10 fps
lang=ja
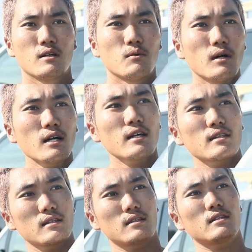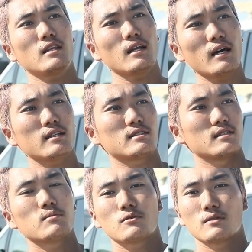かはやってないです
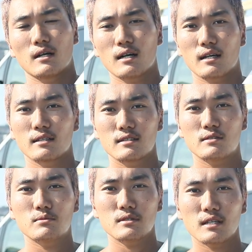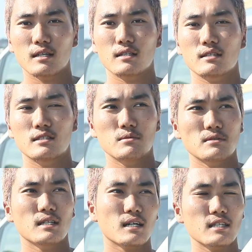ね僕ははい自分で自
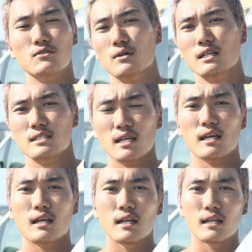分の中で消化して